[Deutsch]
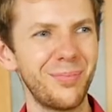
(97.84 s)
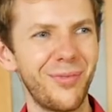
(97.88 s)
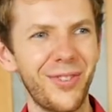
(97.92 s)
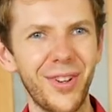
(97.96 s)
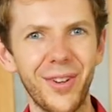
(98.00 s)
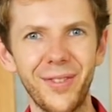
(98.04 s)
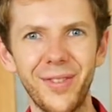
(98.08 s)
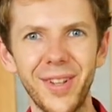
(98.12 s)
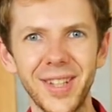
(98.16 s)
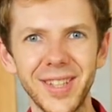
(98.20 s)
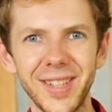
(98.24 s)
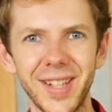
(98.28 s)

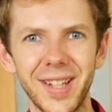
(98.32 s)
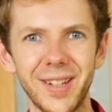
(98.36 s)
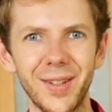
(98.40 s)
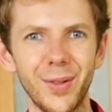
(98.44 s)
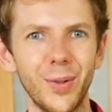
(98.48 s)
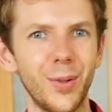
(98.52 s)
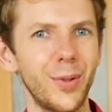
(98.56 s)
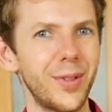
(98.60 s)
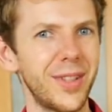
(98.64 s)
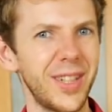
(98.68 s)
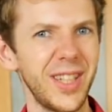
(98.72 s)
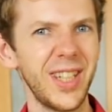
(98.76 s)
verwässert
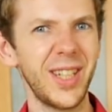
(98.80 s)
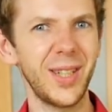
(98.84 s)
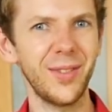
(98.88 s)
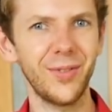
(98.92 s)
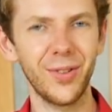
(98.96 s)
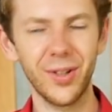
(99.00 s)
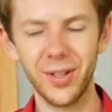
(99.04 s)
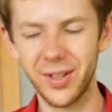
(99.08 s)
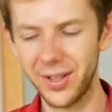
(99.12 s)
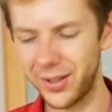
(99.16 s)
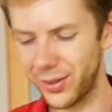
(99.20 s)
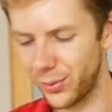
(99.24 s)
und nicht
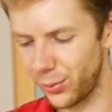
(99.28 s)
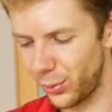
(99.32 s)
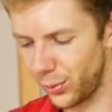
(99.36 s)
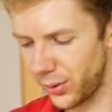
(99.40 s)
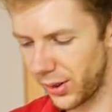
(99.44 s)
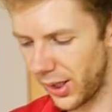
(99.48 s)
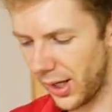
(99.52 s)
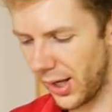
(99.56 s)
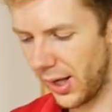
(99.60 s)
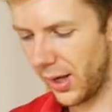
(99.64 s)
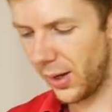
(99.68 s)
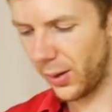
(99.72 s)
wirklich
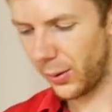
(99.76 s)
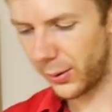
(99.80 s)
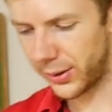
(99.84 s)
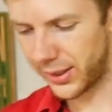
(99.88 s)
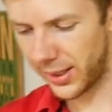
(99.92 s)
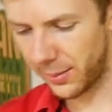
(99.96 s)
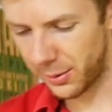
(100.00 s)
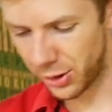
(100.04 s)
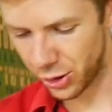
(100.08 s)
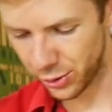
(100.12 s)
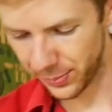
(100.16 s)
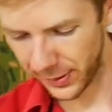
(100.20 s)
gut. Und
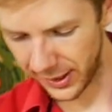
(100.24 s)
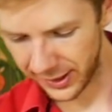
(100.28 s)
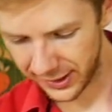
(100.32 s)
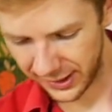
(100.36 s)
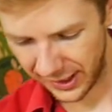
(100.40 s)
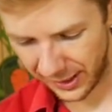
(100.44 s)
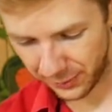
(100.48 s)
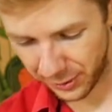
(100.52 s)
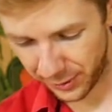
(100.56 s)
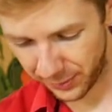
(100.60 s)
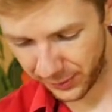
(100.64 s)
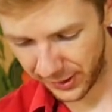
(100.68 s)
dementsprechend
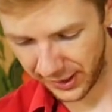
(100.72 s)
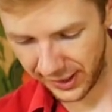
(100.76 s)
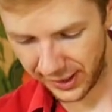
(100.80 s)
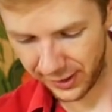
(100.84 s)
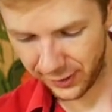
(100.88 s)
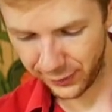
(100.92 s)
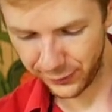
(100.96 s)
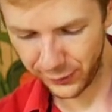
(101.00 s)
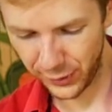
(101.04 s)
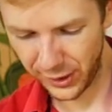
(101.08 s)
habe ich mir eine